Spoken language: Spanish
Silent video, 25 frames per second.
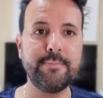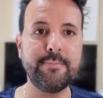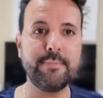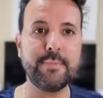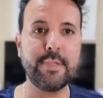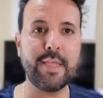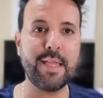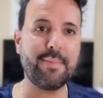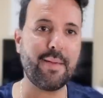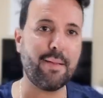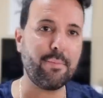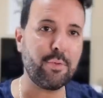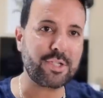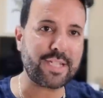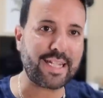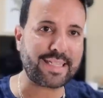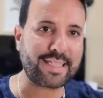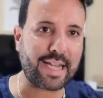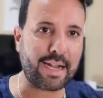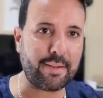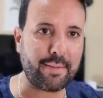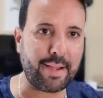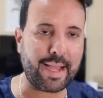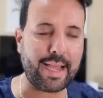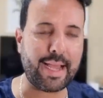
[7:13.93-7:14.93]
Y vamos a
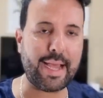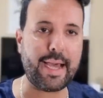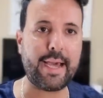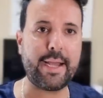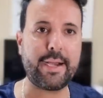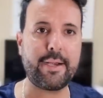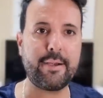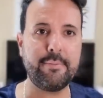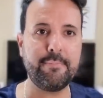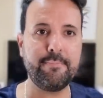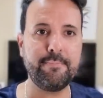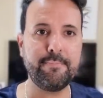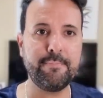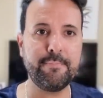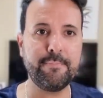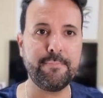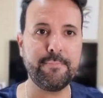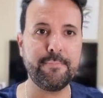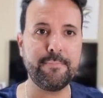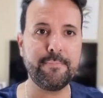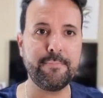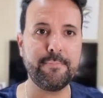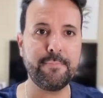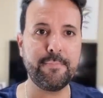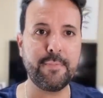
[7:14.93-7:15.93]
trabajar.
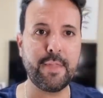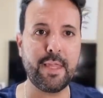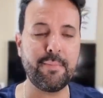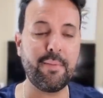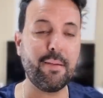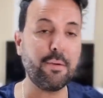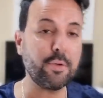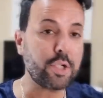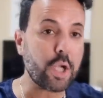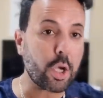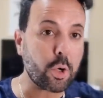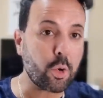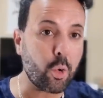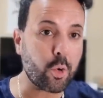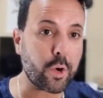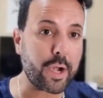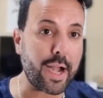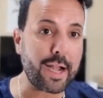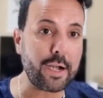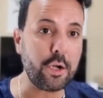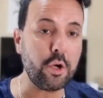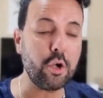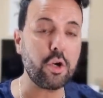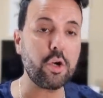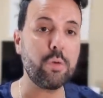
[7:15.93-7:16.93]
Y vamos a
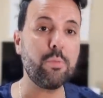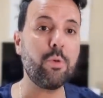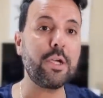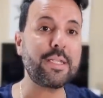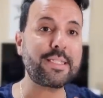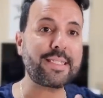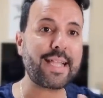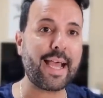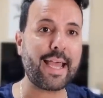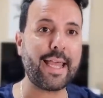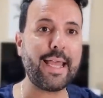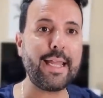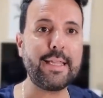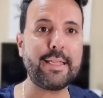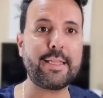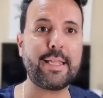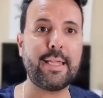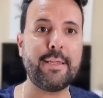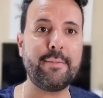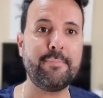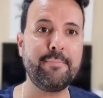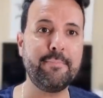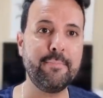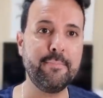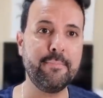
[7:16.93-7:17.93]
currarlo como esa
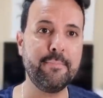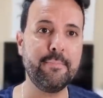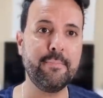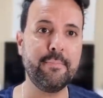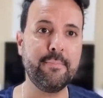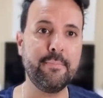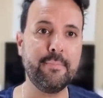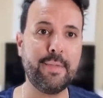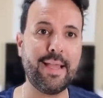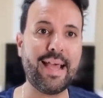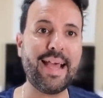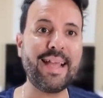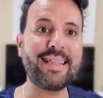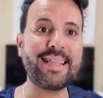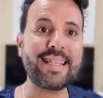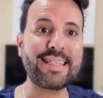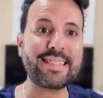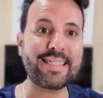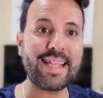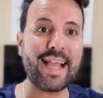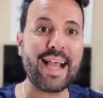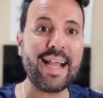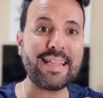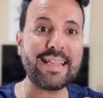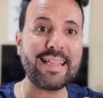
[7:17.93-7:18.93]
gente.
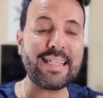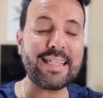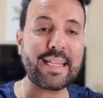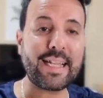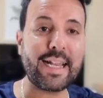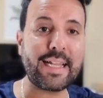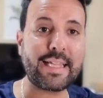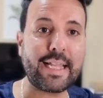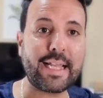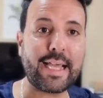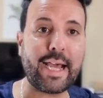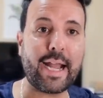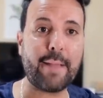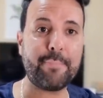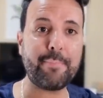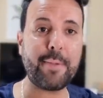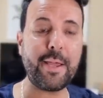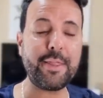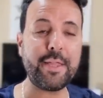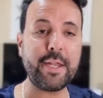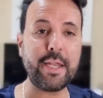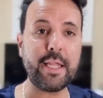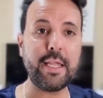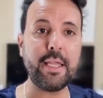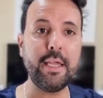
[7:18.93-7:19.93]
Antes, de criticar a
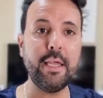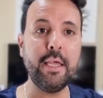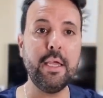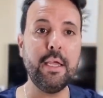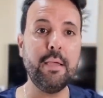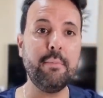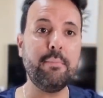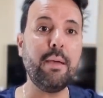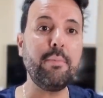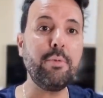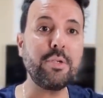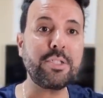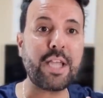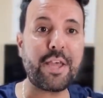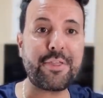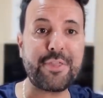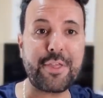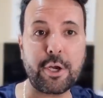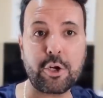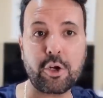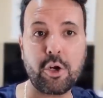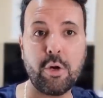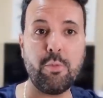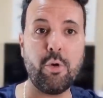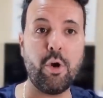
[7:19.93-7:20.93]
Pedri, vamos a
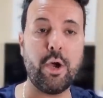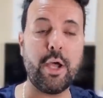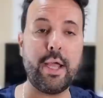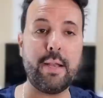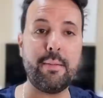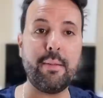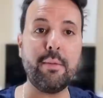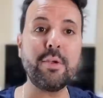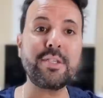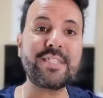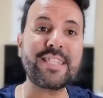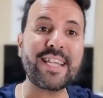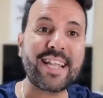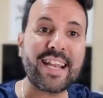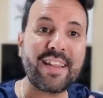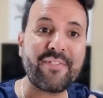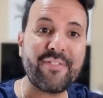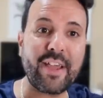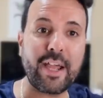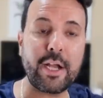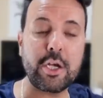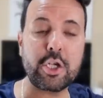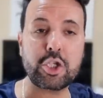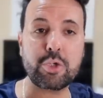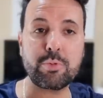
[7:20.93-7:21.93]
hacer como él, vamos a
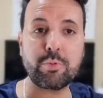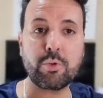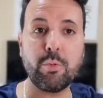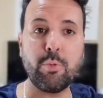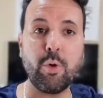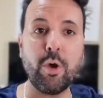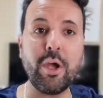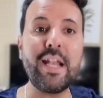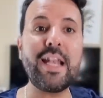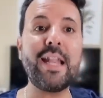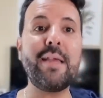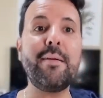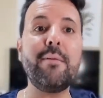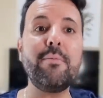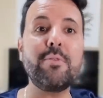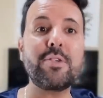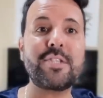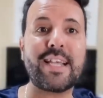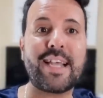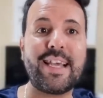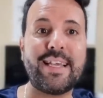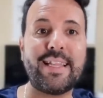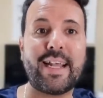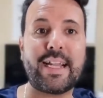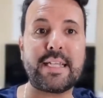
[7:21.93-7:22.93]
sacrificarnos como él y vamos
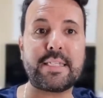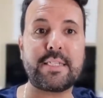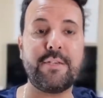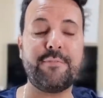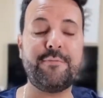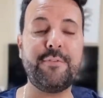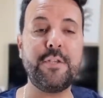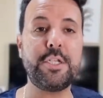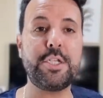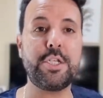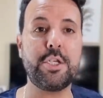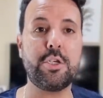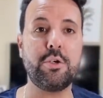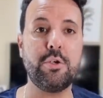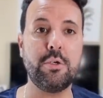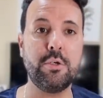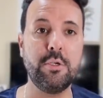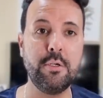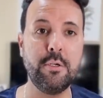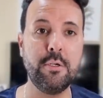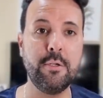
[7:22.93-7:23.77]
a ganar así físico.